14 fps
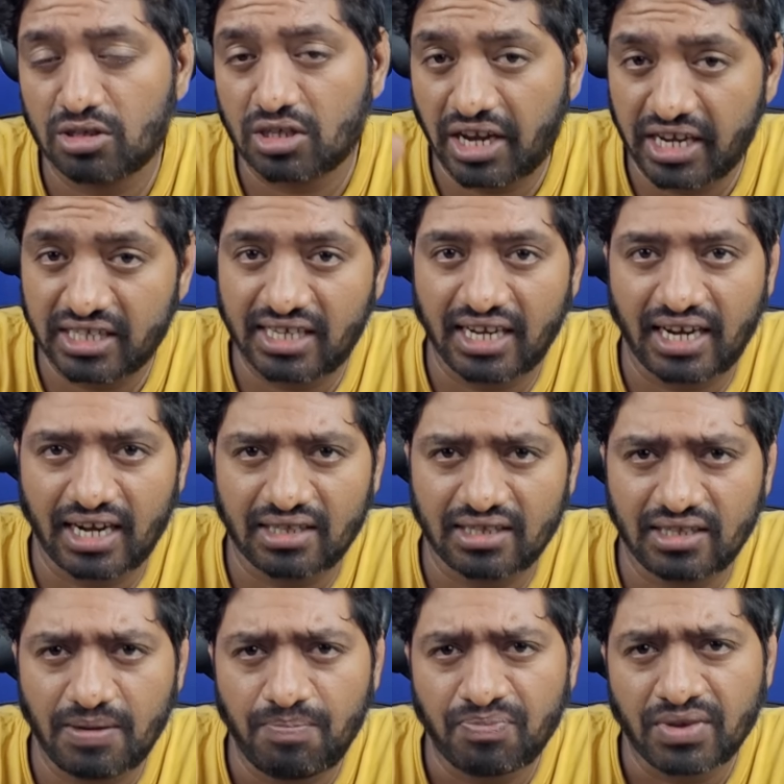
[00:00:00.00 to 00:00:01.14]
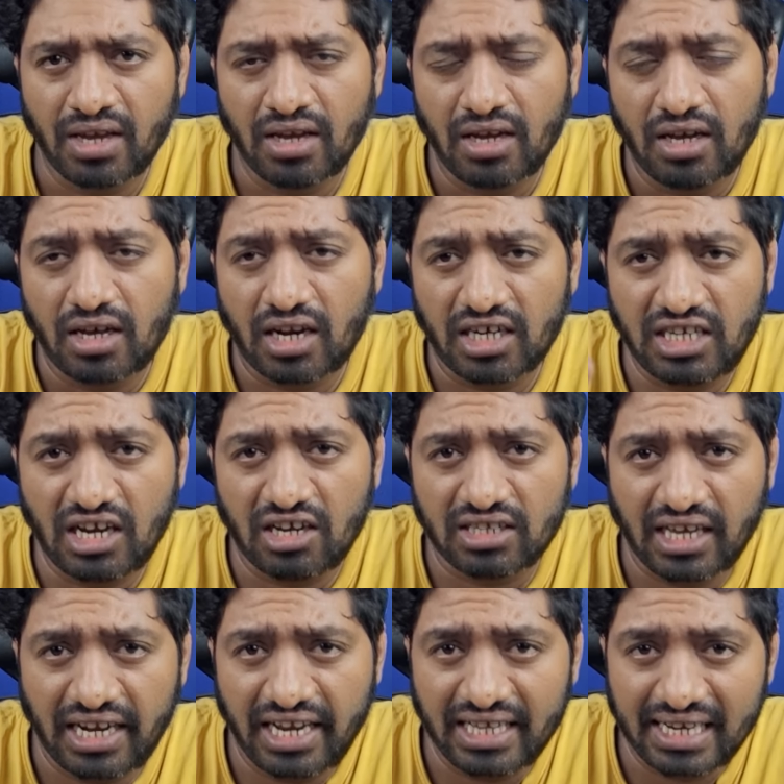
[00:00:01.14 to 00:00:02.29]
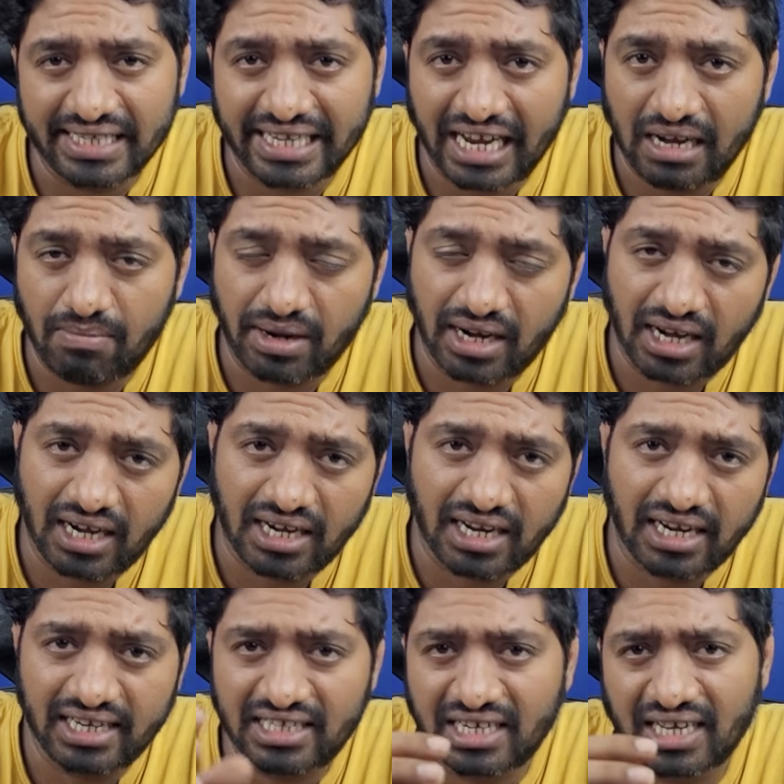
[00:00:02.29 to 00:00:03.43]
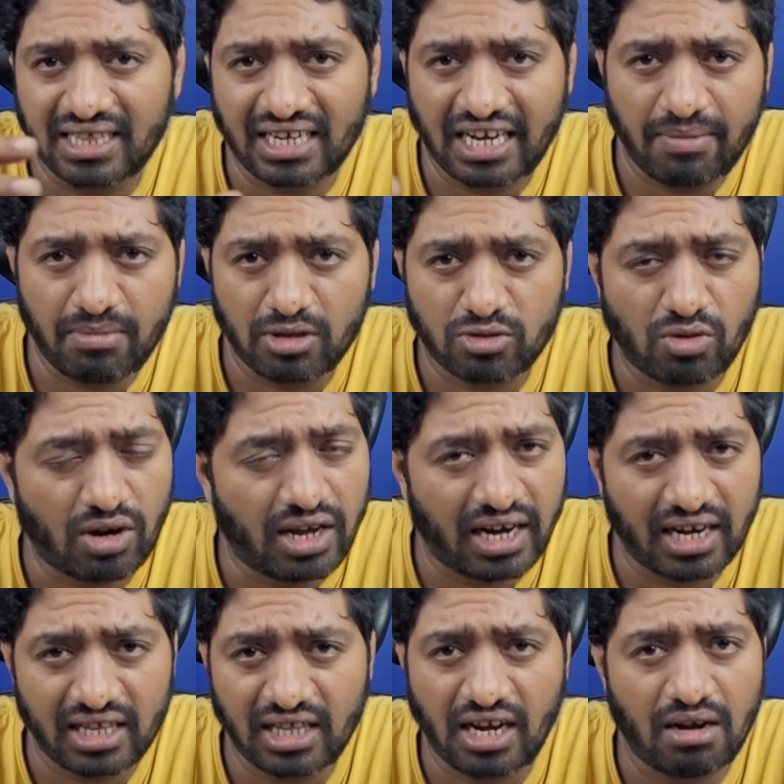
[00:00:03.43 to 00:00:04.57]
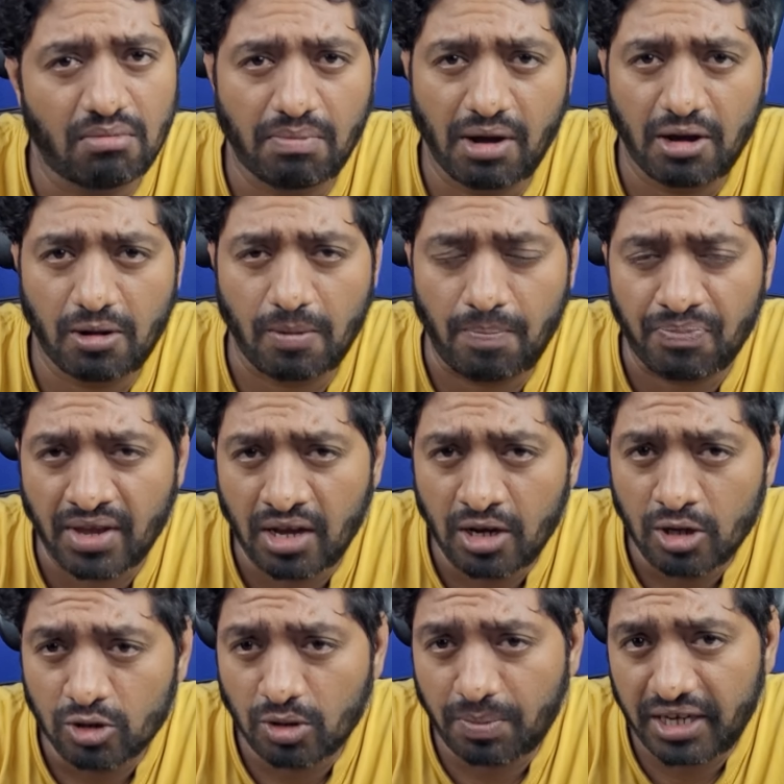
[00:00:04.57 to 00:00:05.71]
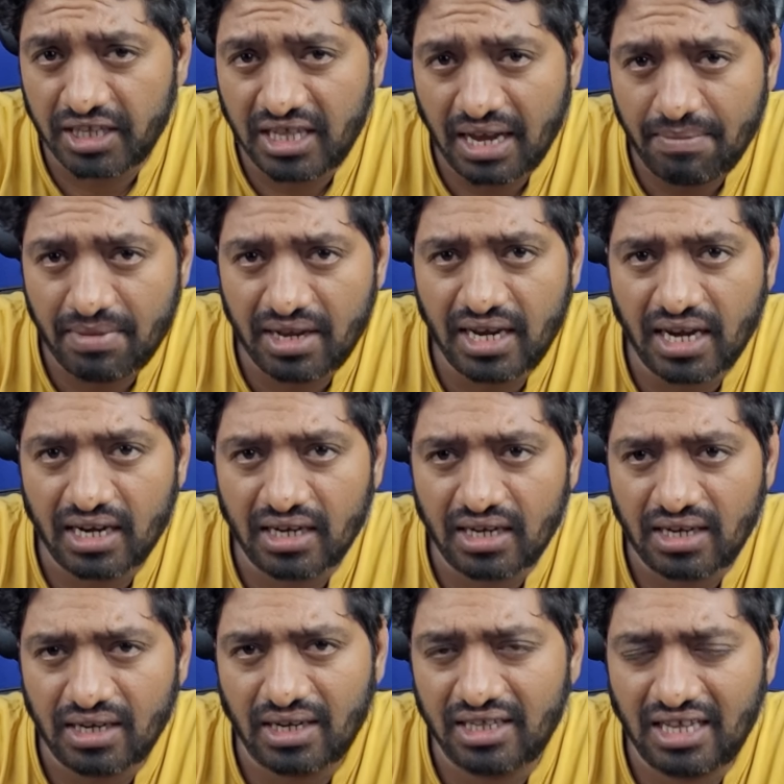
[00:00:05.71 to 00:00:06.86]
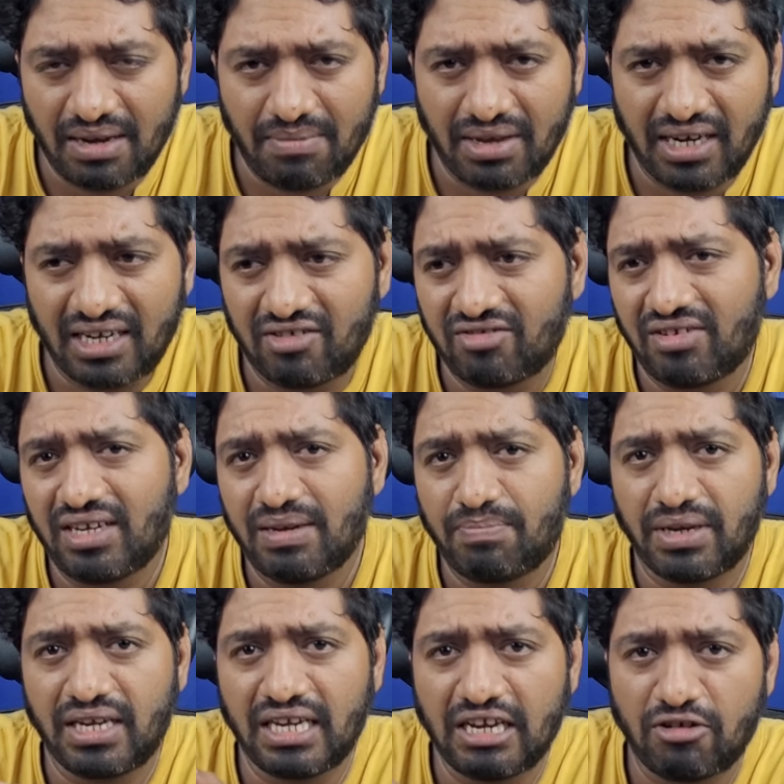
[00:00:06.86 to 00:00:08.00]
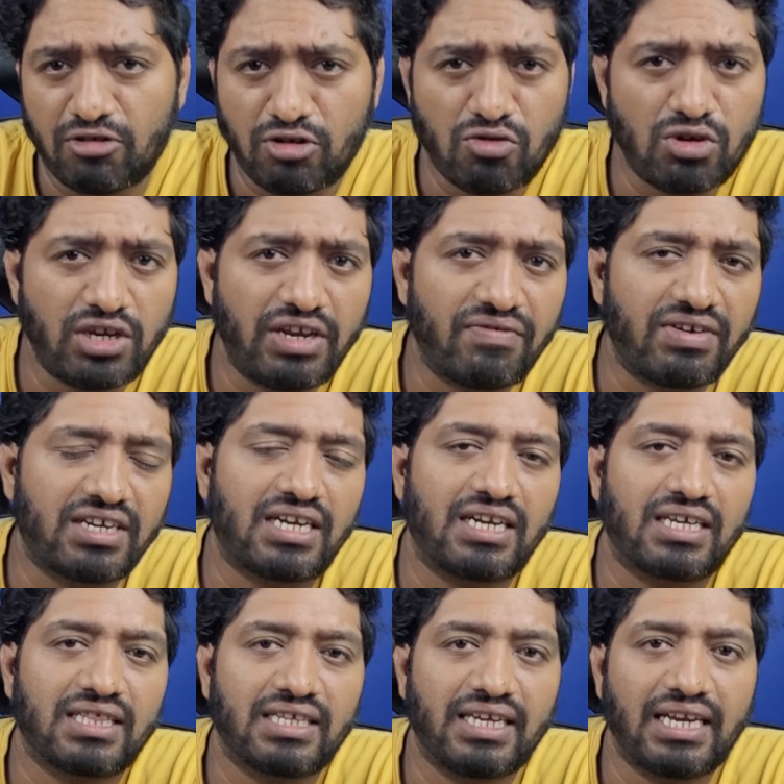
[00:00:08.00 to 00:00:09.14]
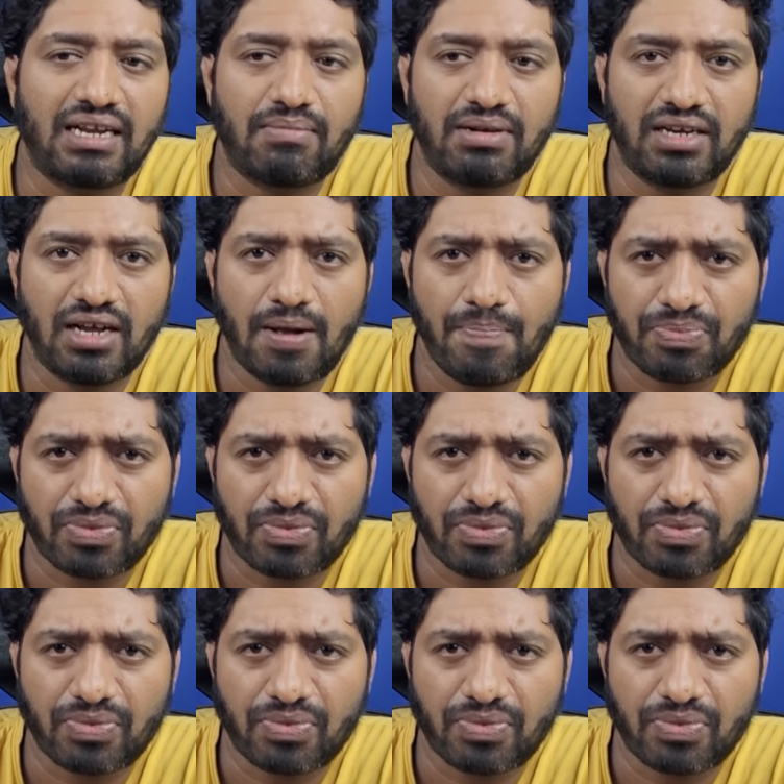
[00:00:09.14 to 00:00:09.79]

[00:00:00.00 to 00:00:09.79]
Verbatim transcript: கேஸே நடந்து ரஷ்யா சரியாக அதில் செயல்படலைன்ற ரேஜுக்கு அந்த டைமில் சொன்னாங்கன்றதெல்லாம் நம்ம பார்க்குறோம் ஸோ இப்போ இதே மாதிரியான இதே மாதிரின்றத விட இப்போ இங்கே இன்னொரு ஈவெண்ட் நடக்குது என்ன அப்படின்னா